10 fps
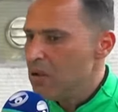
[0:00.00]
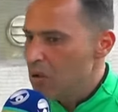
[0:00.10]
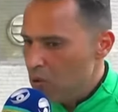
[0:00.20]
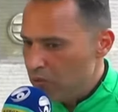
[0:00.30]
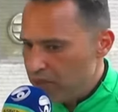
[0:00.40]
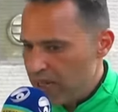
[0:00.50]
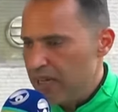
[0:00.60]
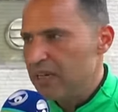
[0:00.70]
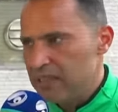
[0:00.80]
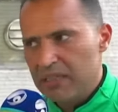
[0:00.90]
وفي النهايه
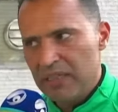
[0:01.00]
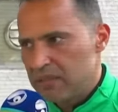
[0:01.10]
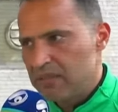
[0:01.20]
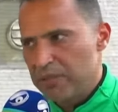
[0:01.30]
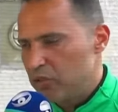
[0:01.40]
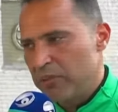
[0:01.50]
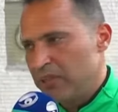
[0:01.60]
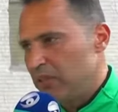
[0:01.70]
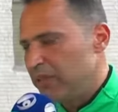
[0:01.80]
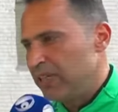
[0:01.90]
النتيجه ديت مكتوبه
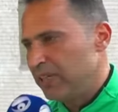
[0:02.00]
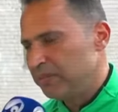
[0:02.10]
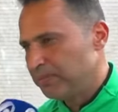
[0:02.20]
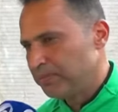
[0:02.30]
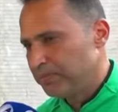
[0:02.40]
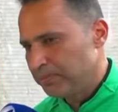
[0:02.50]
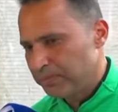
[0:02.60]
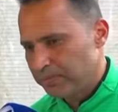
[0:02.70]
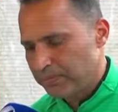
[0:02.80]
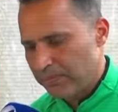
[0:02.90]
عند ربنا نشوف
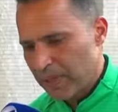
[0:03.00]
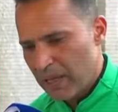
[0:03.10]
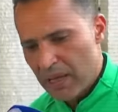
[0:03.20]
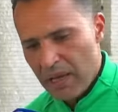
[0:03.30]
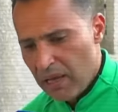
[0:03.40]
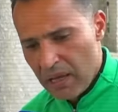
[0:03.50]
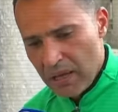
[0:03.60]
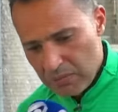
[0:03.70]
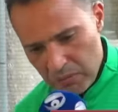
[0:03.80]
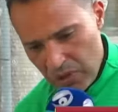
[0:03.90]
المنافسه بين الجويه
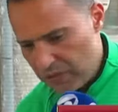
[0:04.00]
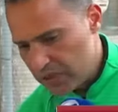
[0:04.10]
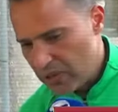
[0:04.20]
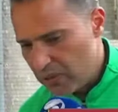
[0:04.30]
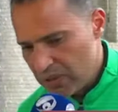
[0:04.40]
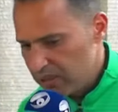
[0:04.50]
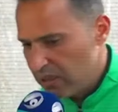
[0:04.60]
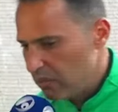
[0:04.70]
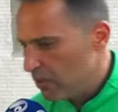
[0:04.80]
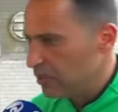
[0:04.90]
منافسه قويه
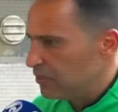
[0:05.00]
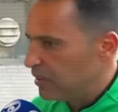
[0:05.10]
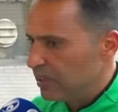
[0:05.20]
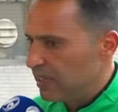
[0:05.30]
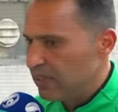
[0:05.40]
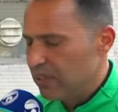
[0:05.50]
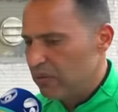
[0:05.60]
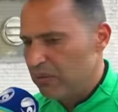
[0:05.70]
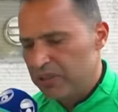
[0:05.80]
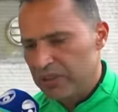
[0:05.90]
جدا وهتفضل للاخر
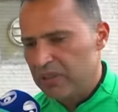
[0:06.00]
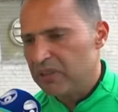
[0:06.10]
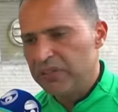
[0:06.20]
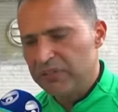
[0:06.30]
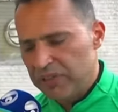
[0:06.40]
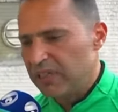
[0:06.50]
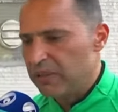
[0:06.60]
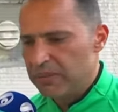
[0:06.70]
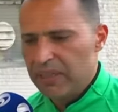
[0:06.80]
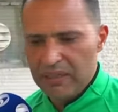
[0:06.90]
وافتكر ان في فرق
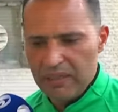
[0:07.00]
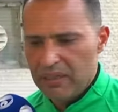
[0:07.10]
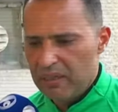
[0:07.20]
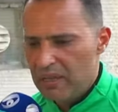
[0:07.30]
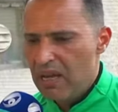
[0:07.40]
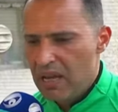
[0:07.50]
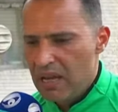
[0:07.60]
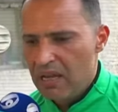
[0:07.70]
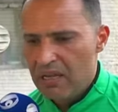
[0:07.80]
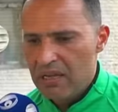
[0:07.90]
كمان آه،
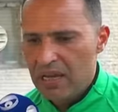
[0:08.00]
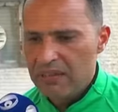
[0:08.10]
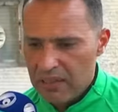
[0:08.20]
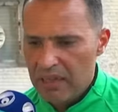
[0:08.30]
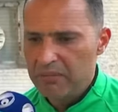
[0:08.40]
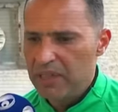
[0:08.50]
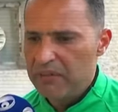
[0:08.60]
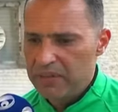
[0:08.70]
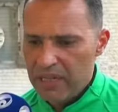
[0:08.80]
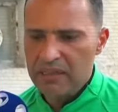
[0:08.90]
آه، عندها من
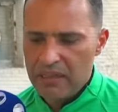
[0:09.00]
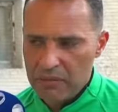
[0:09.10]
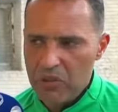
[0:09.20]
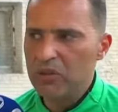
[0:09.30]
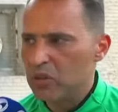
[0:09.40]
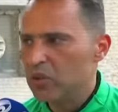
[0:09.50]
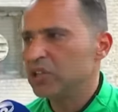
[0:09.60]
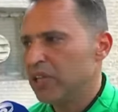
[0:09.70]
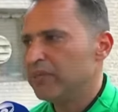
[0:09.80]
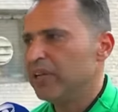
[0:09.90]
الامكانيات انها ممكن
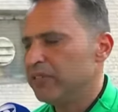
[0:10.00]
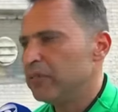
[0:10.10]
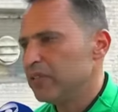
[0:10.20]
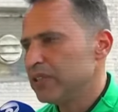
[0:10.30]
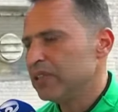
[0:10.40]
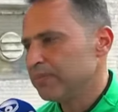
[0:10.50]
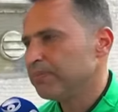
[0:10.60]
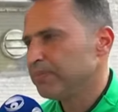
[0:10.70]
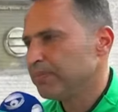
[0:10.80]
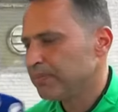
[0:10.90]
تخش كمان في المنافسه
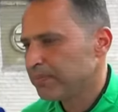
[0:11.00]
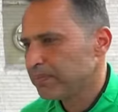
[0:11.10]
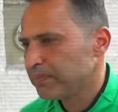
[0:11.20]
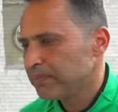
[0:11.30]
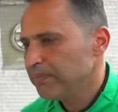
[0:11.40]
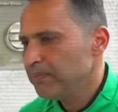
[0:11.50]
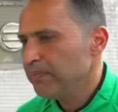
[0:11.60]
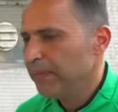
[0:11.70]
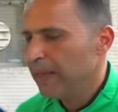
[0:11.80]
ممكن يدخل منافس ثالث؟